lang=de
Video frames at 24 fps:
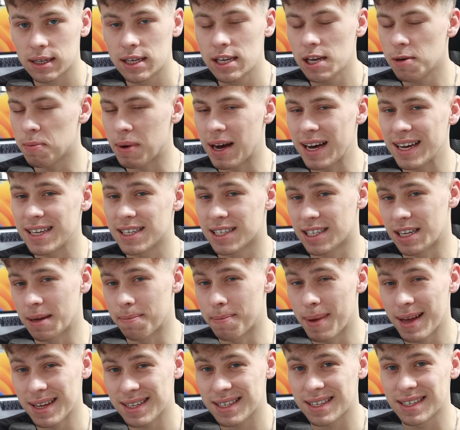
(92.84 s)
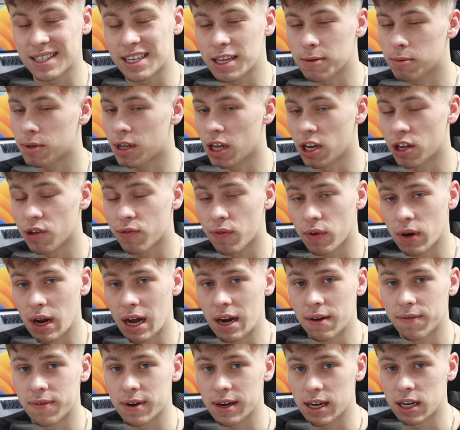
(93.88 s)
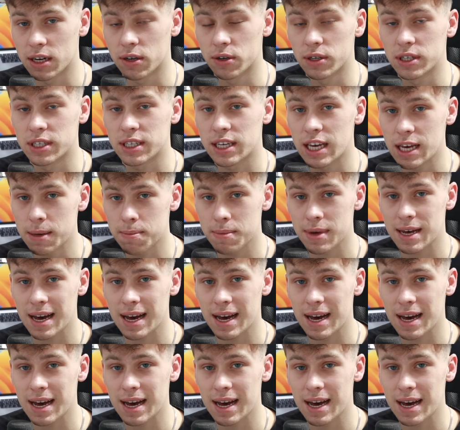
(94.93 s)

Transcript: Hierbei ist der beste Tipp, den ich von Anfang an euch geben